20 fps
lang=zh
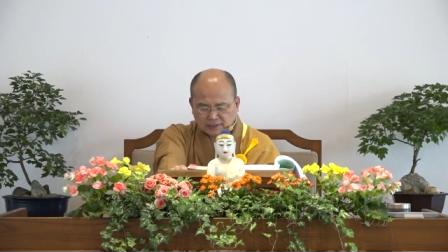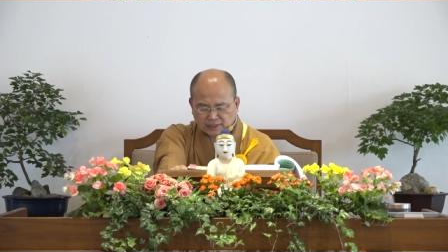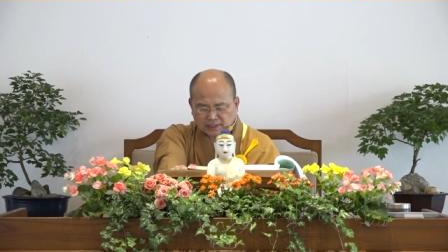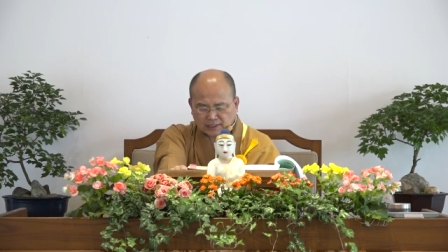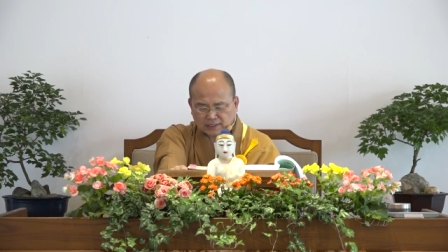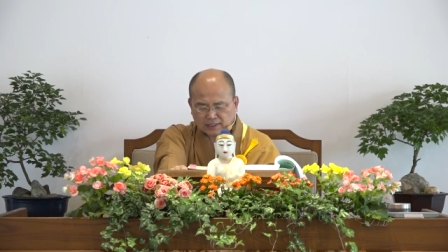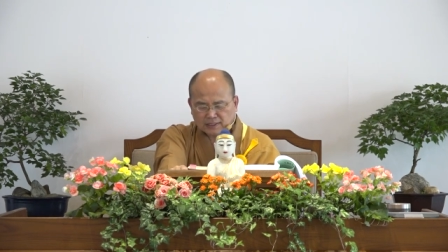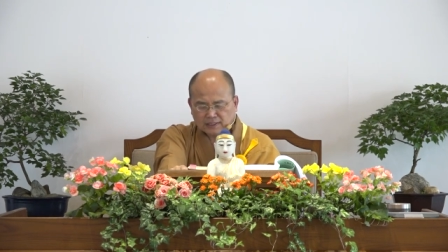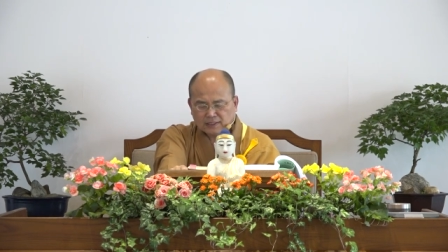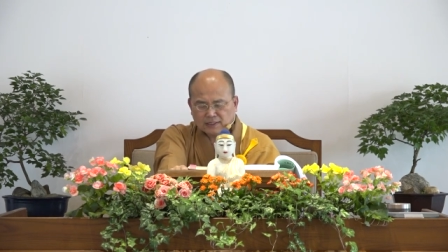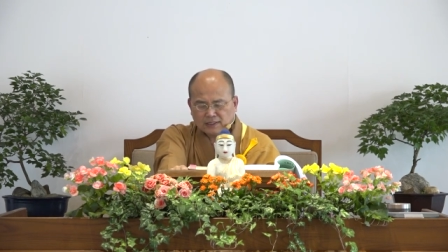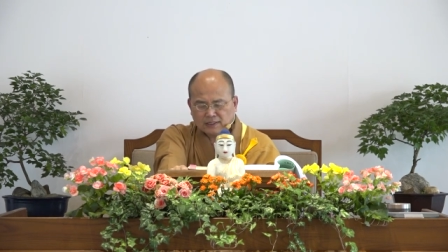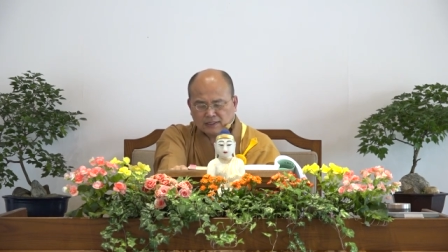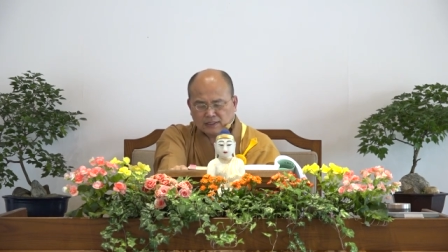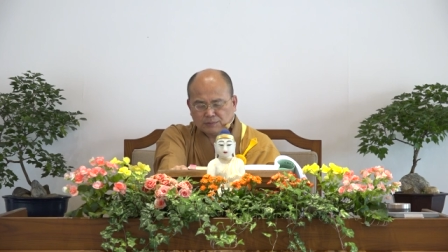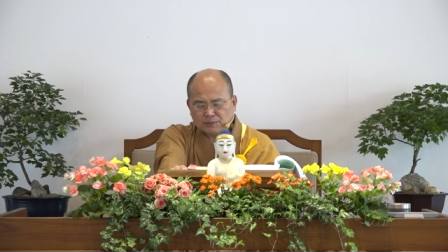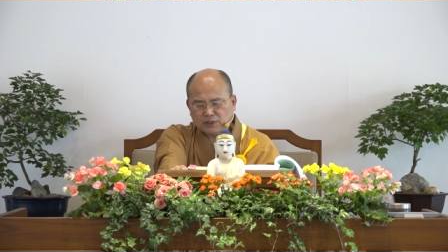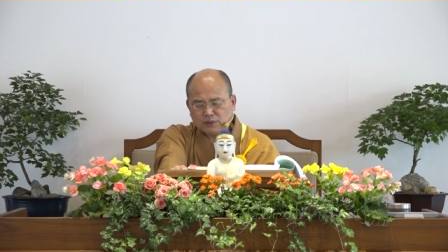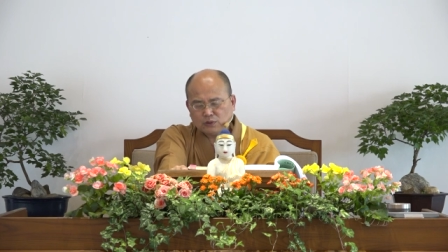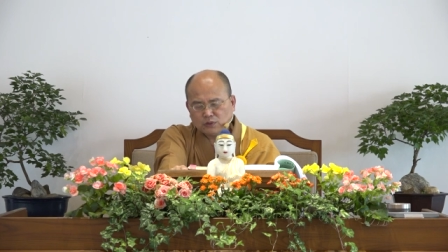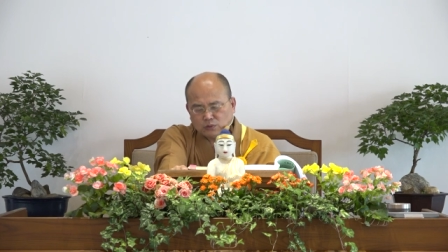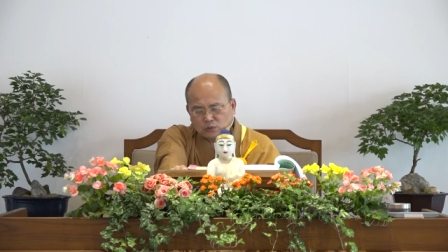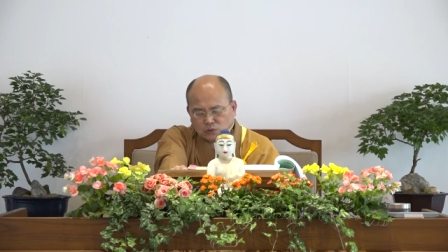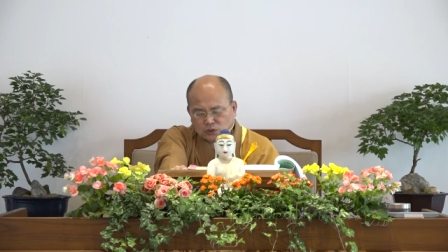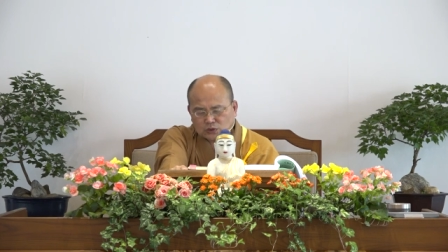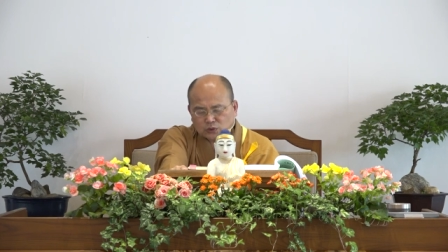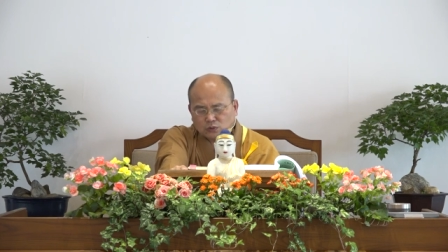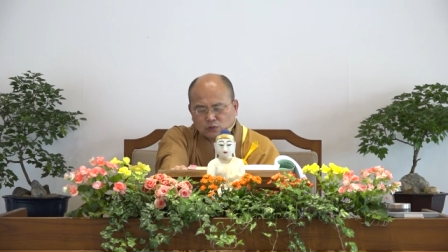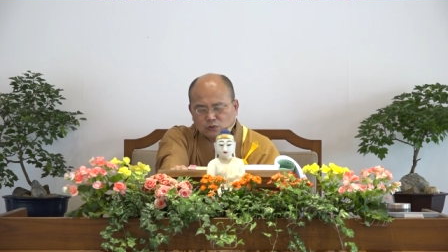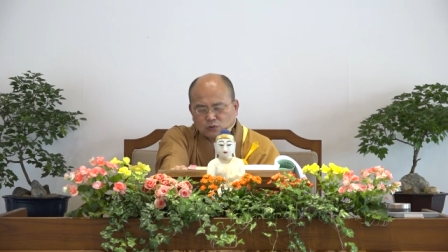啊，那么
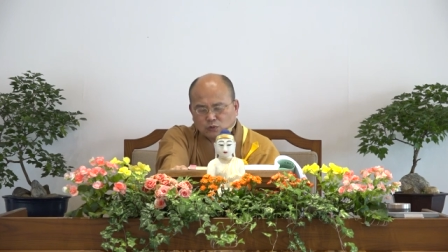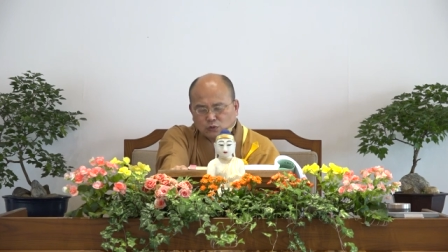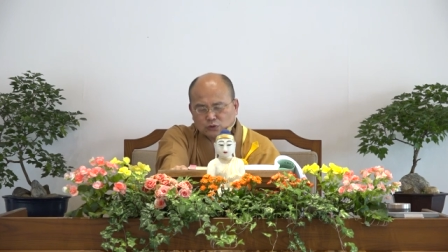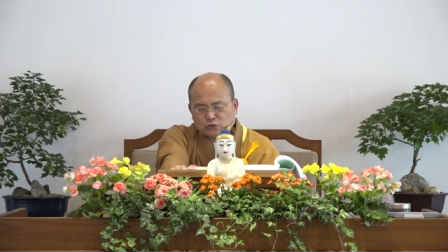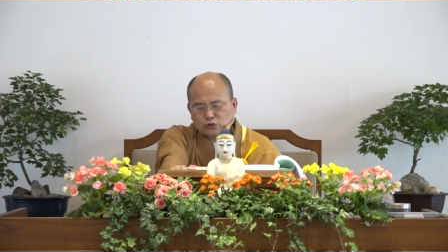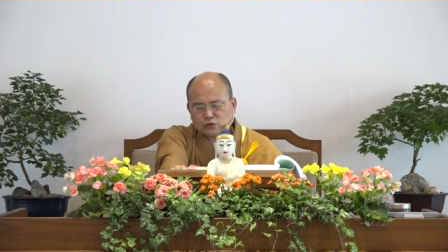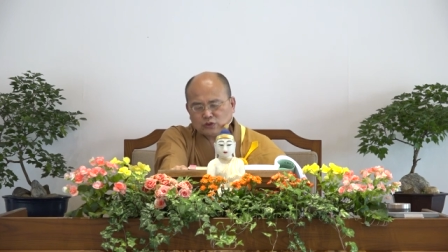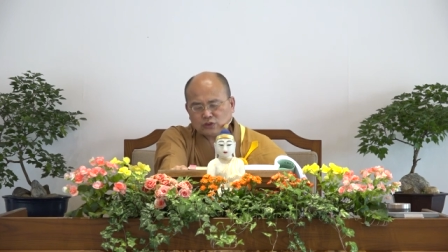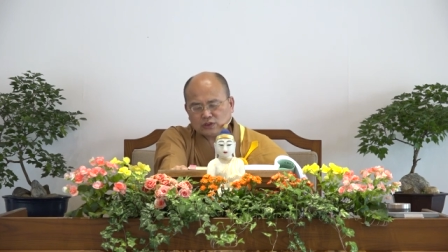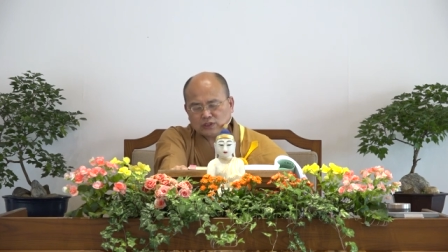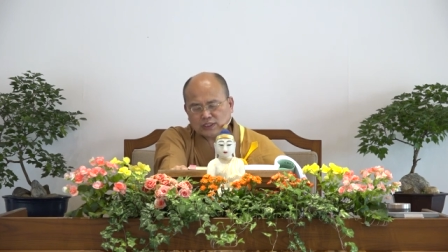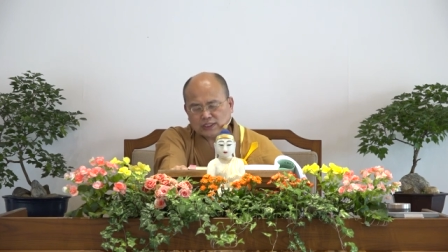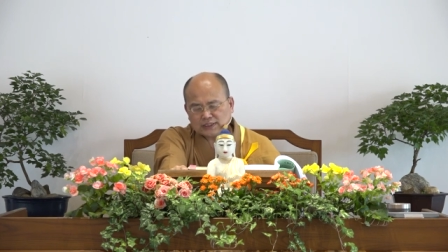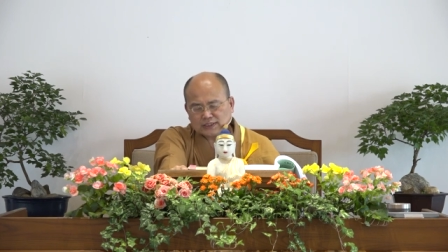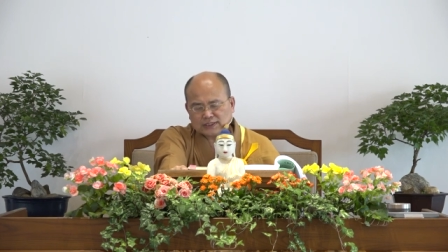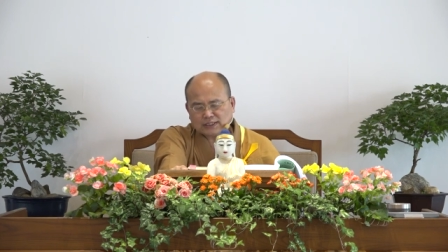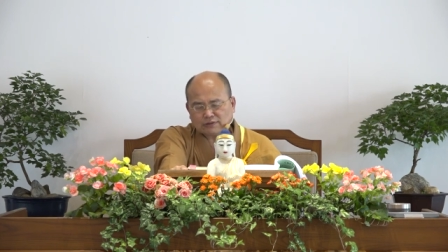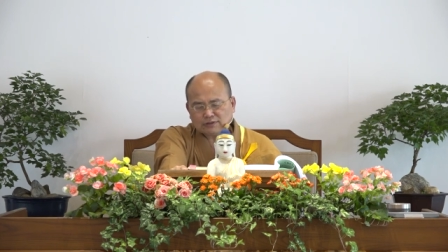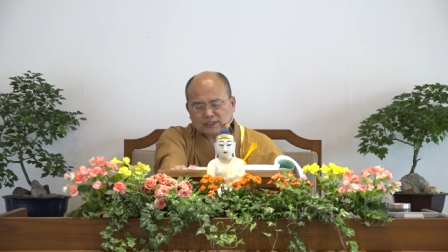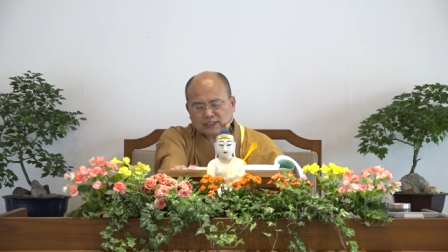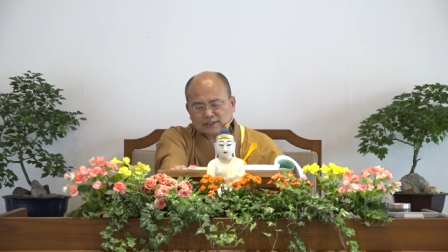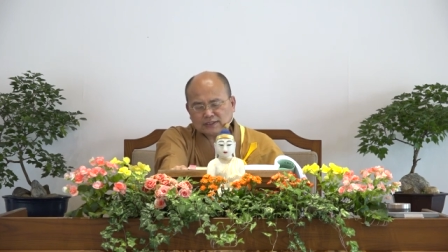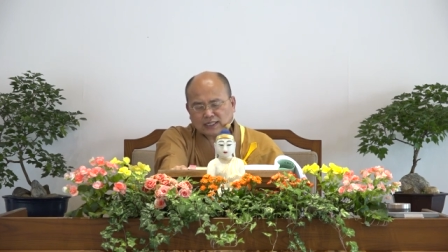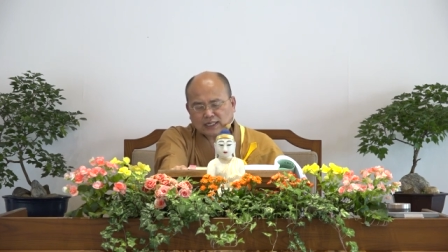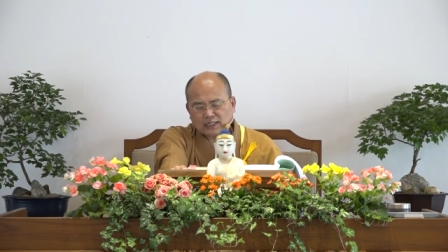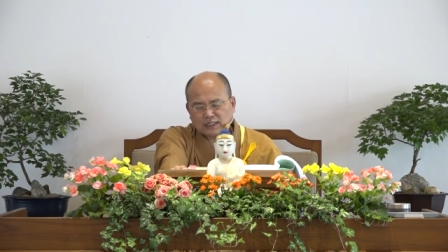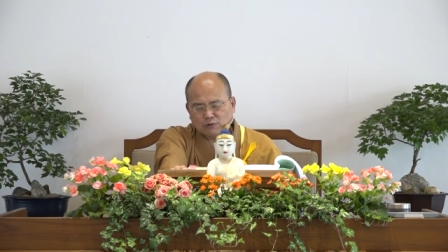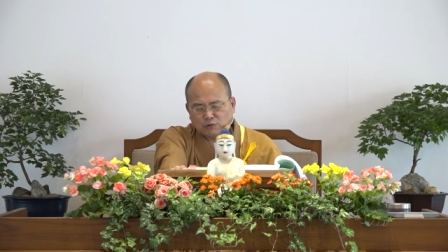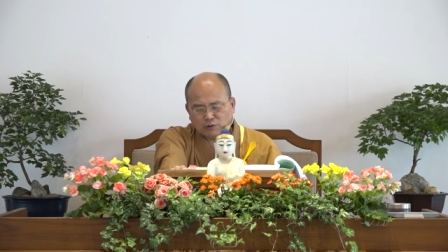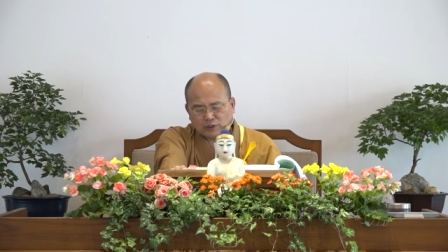我从过去一直到现
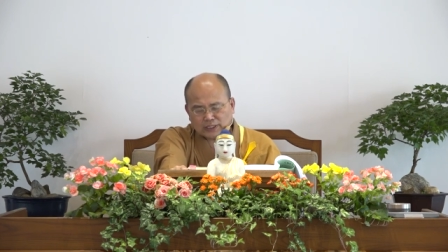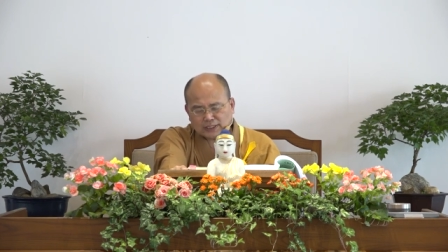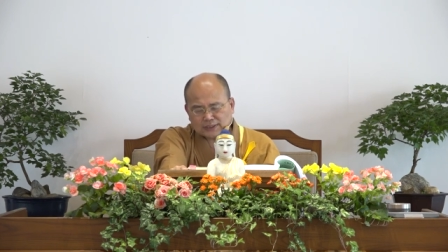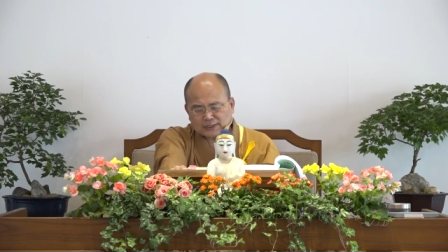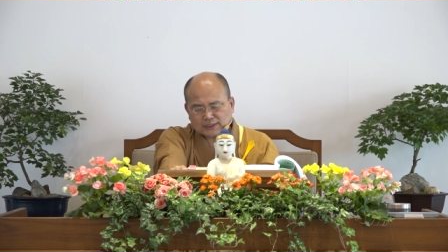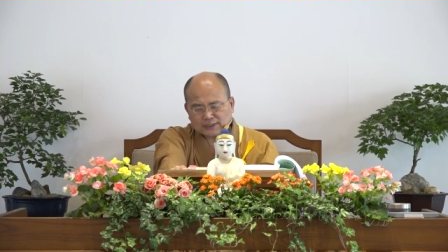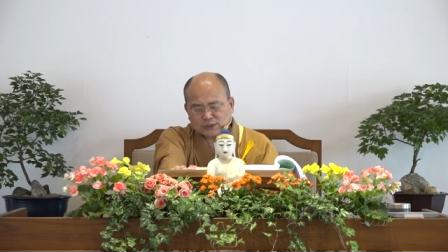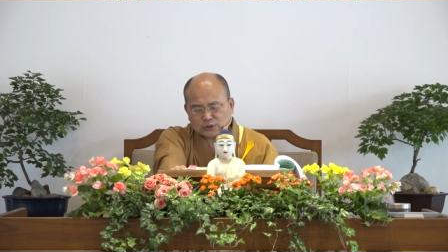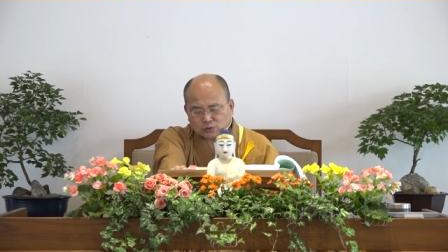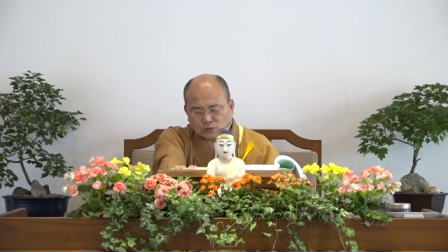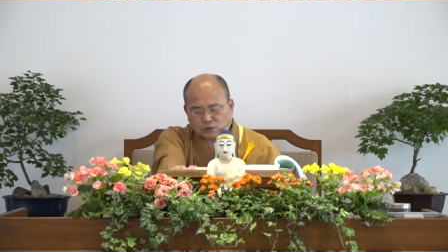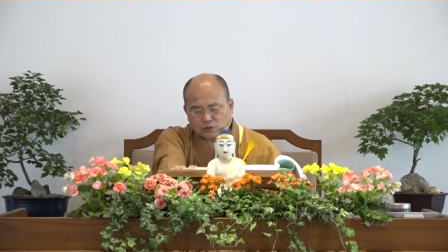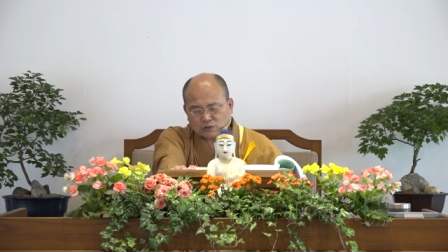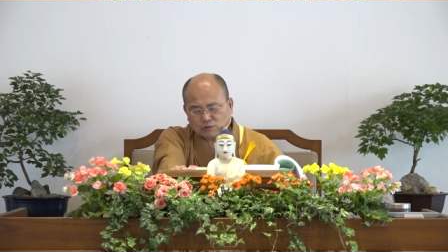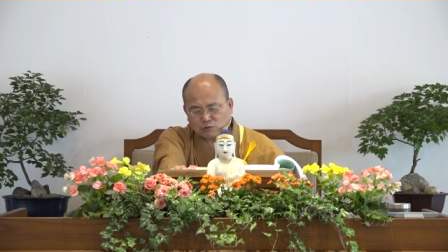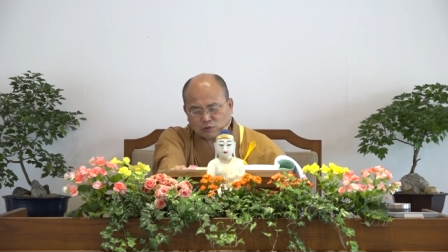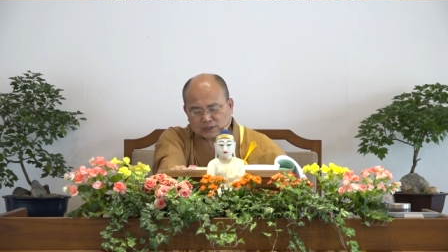在，我一直说，